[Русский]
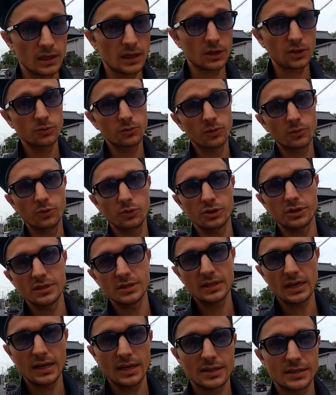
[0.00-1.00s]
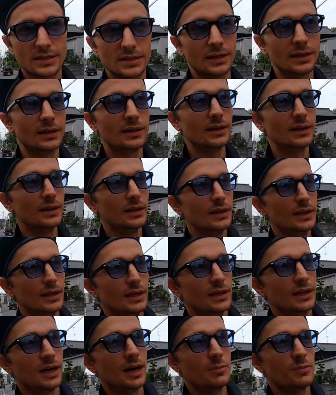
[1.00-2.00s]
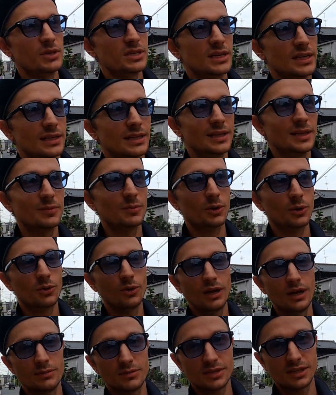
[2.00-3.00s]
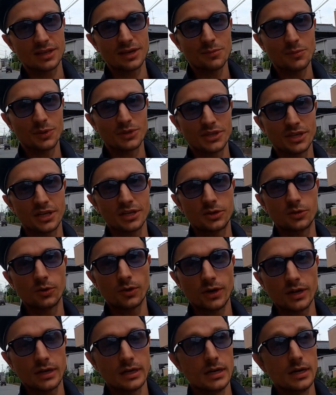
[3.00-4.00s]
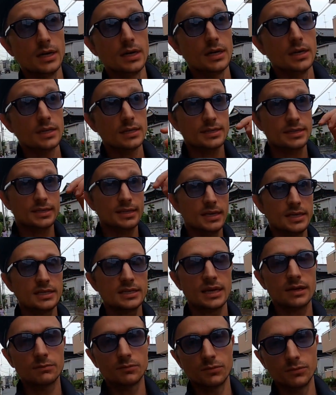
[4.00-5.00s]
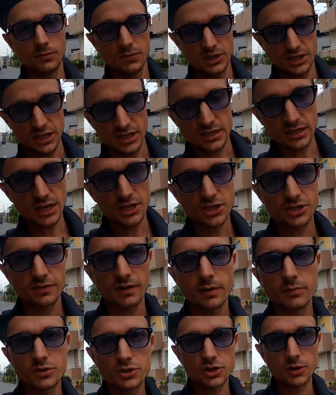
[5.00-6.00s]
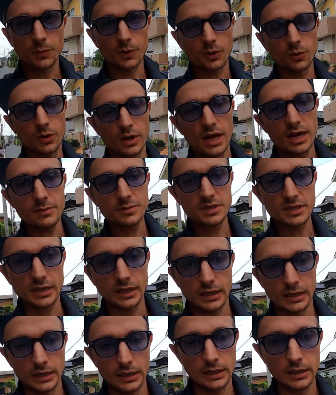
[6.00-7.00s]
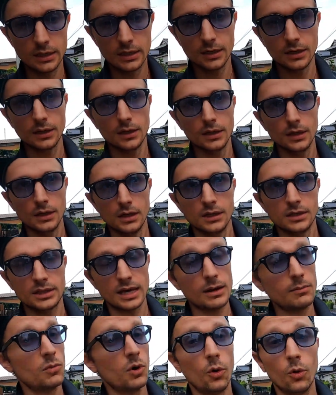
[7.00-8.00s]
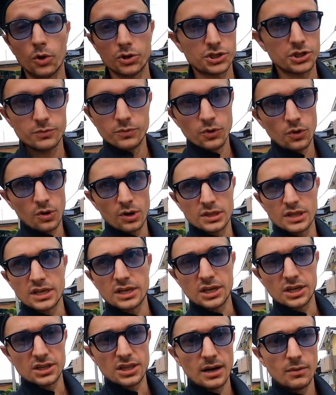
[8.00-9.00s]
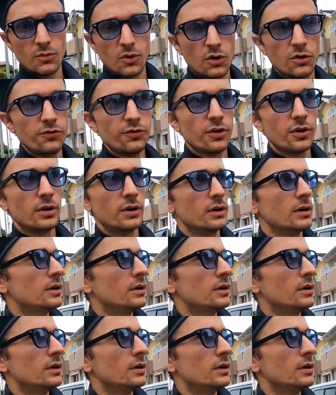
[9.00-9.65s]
Я думаю, будет интересно. Обязательно прогуляемся там по территории. Здесь там, мы сейчас дальше с вами еще прогуляемся. Там очень много таких домов.